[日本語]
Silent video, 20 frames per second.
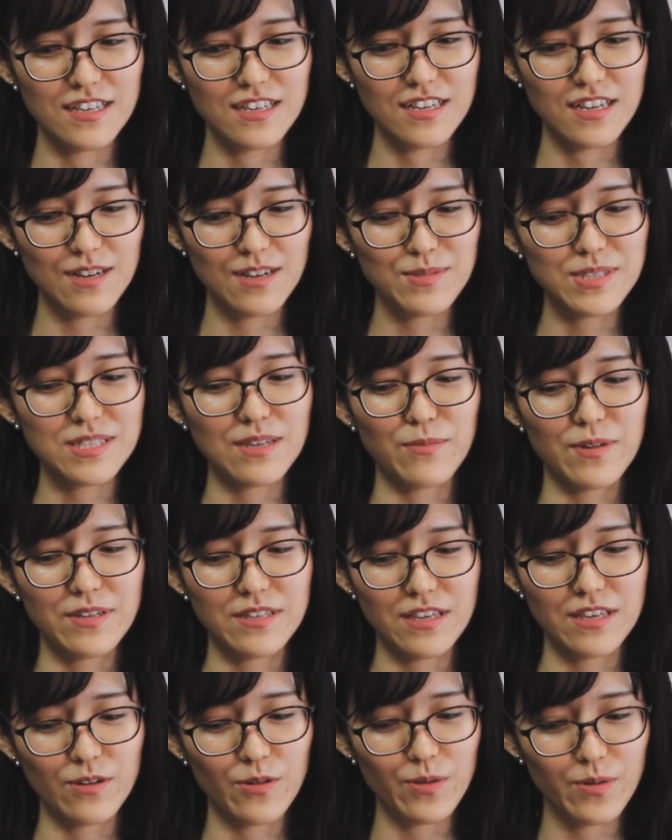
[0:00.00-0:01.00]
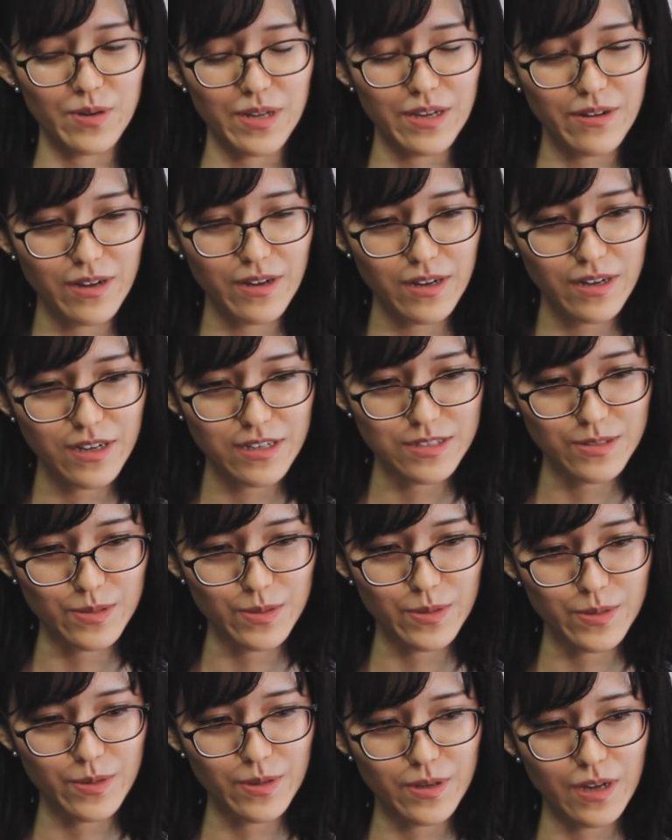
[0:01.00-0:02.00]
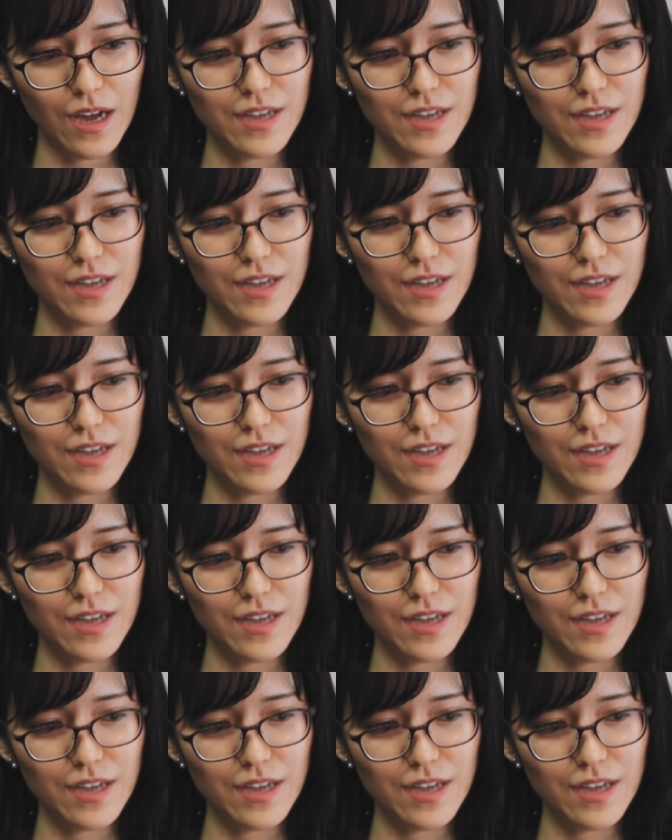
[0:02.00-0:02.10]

神様にこれは、その、